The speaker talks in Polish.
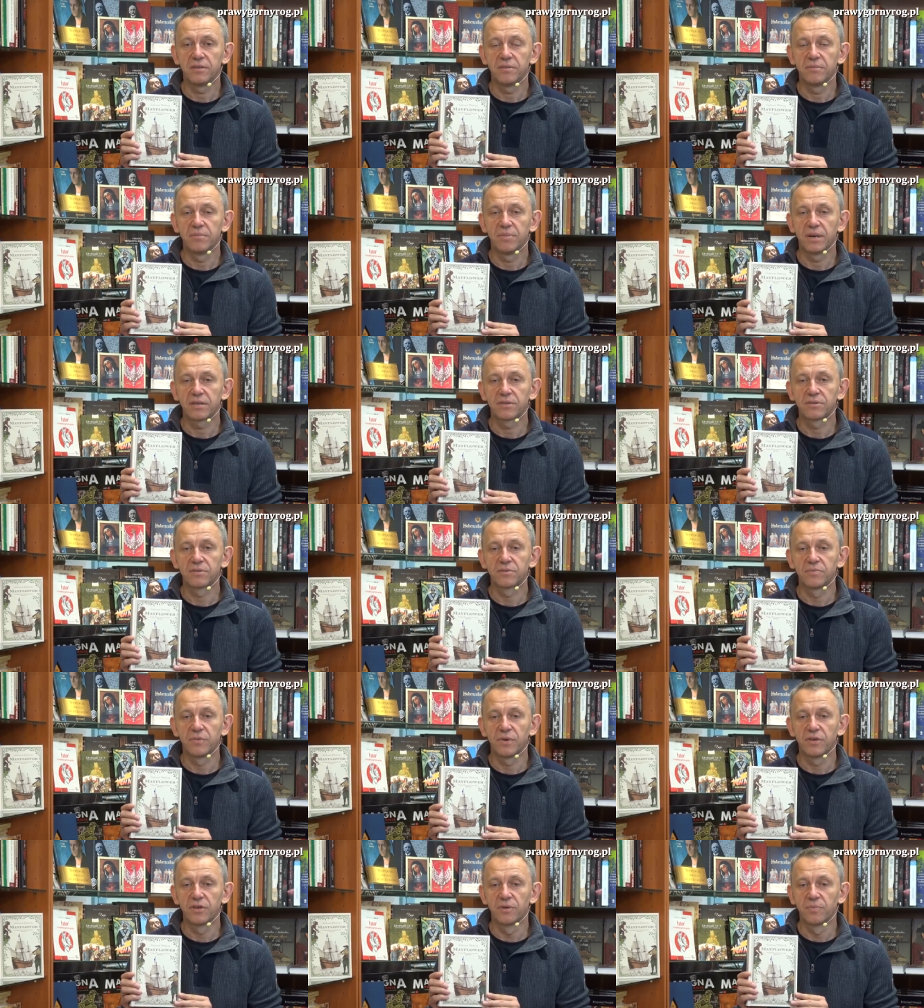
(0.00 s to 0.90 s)
bardzo z
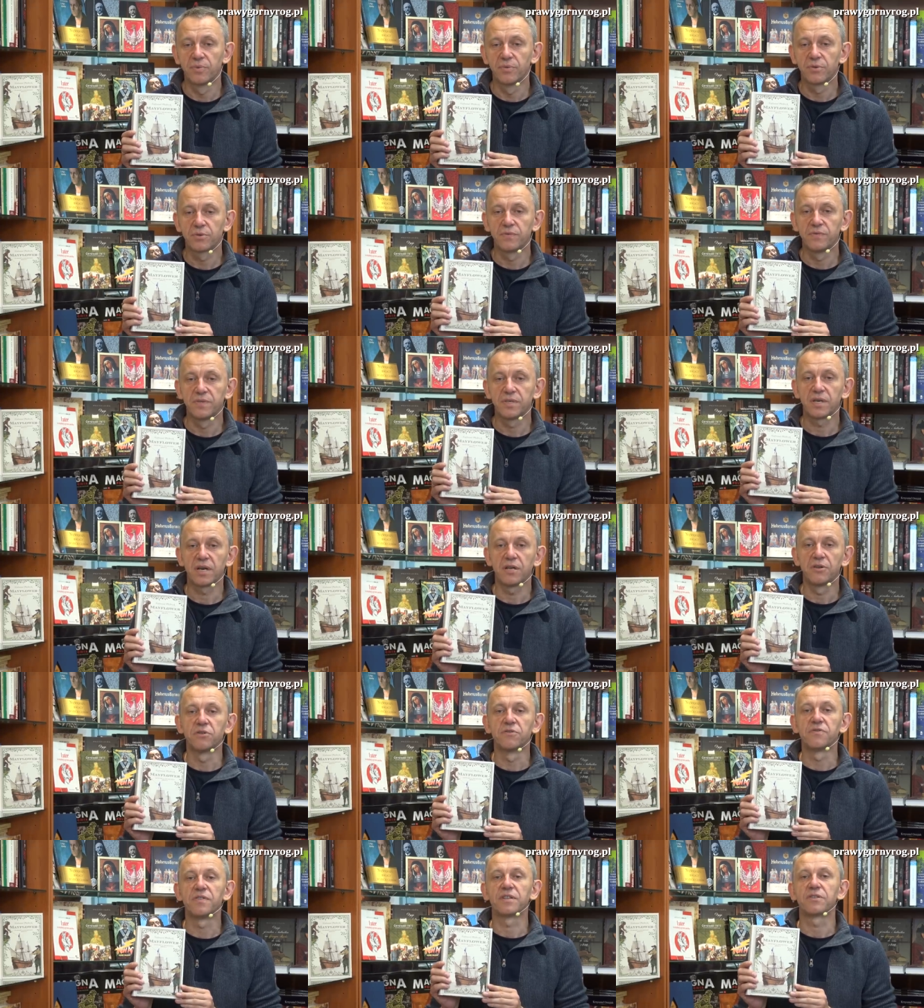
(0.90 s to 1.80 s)
mojego punktu widzenia
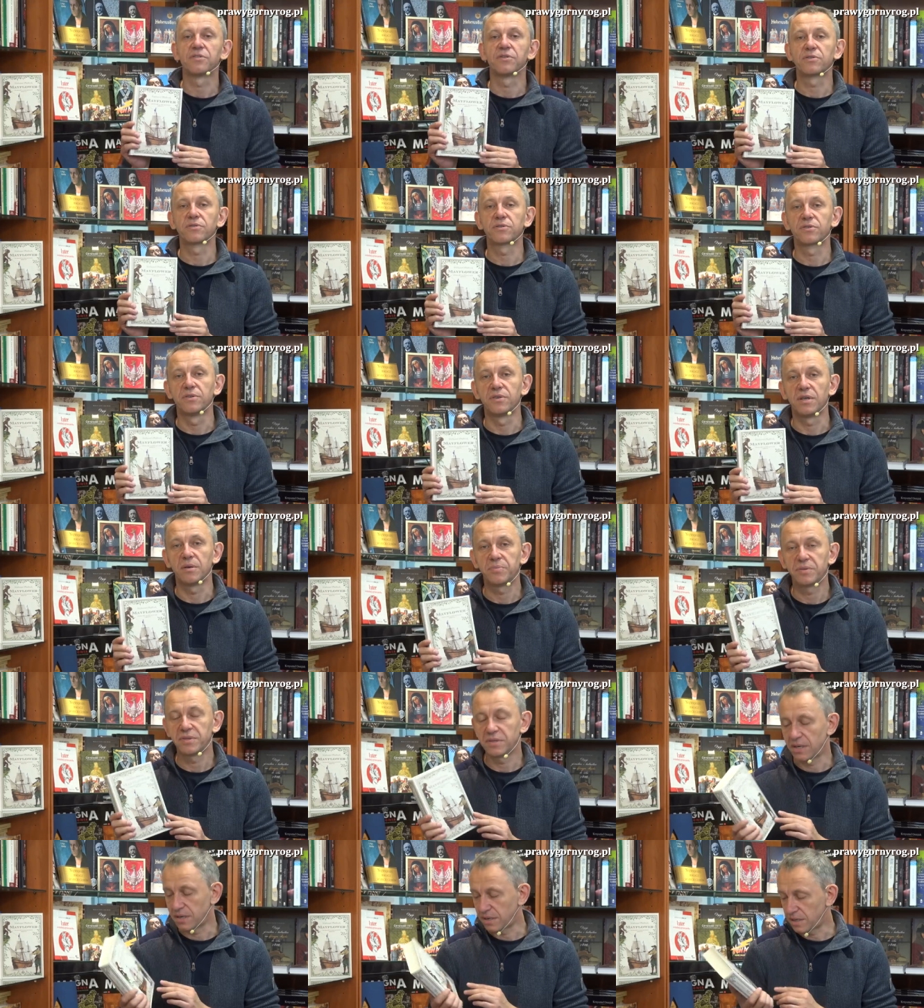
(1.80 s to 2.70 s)
nowatorsko
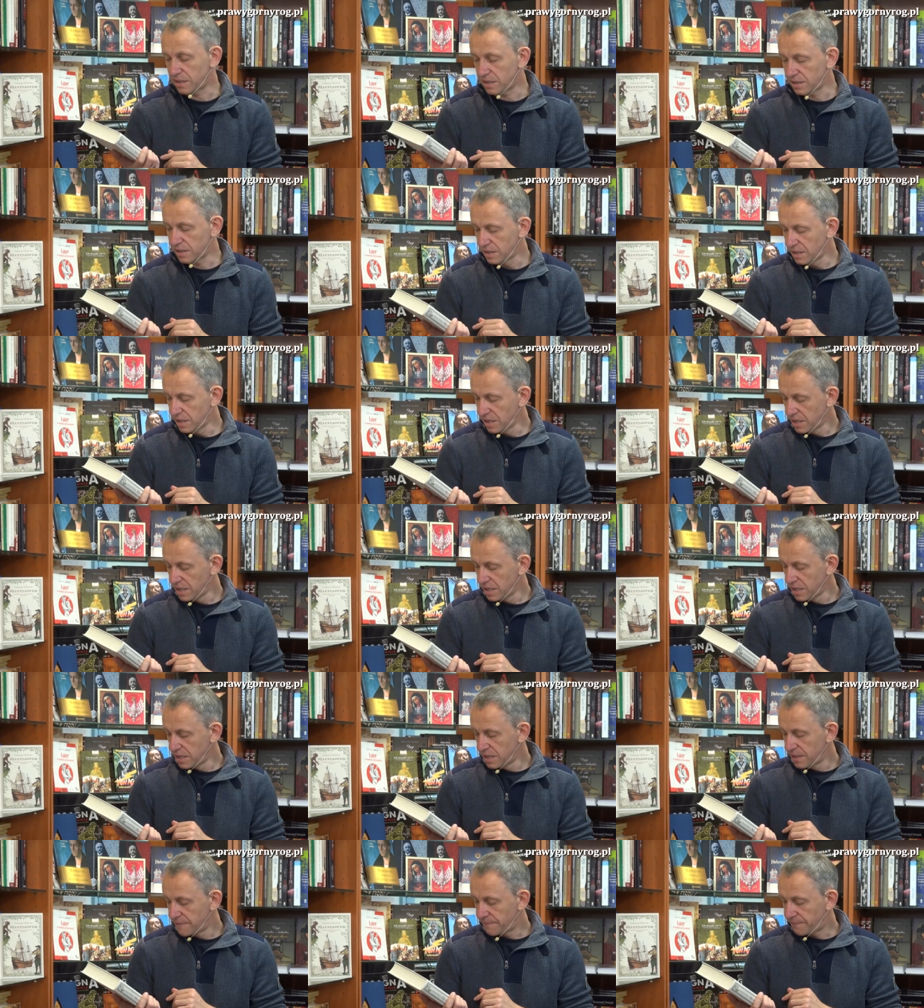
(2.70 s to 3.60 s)
napisana
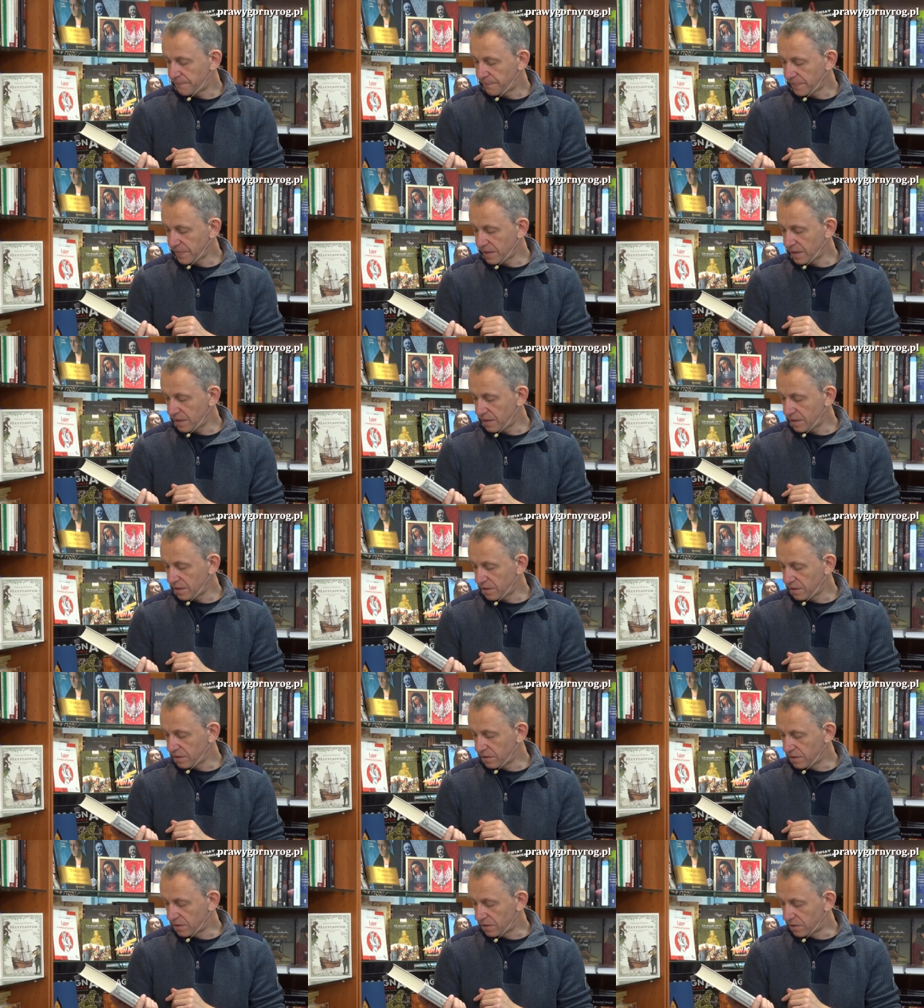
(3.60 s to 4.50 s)
mm,
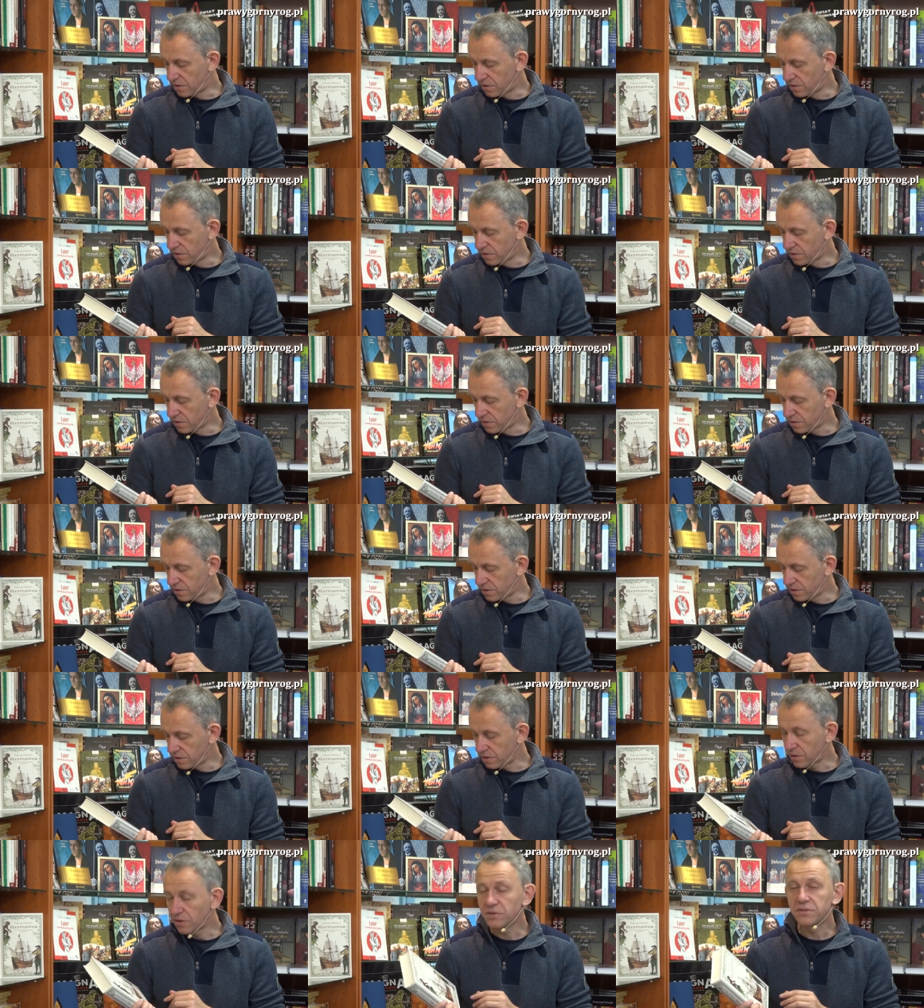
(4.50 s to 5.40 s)
o
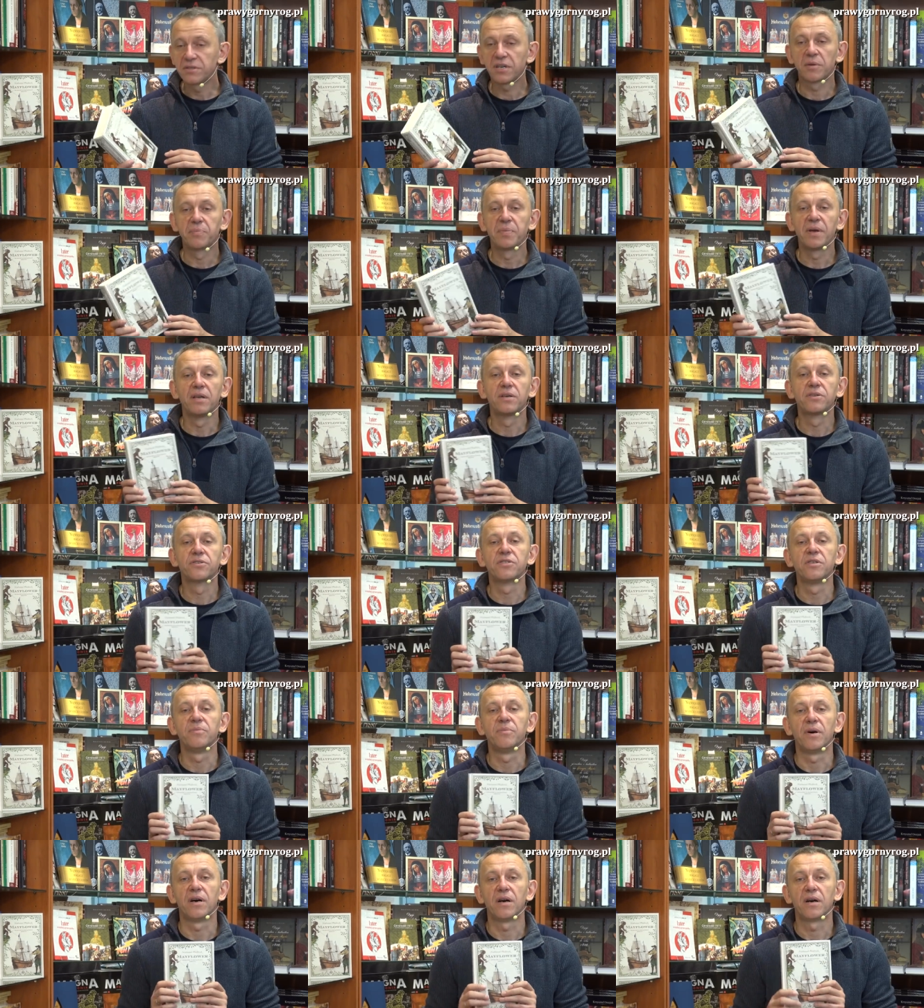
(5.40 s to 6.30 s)
ojcach
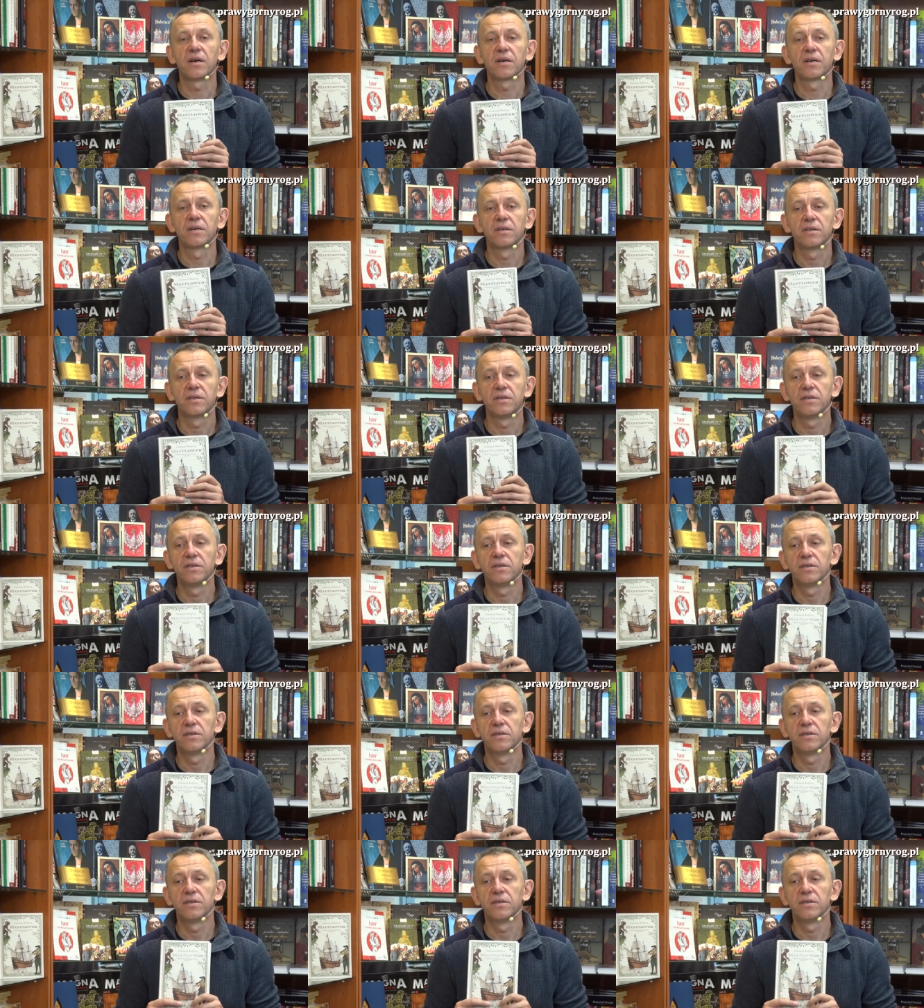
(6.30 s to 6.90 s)
pielgrzymach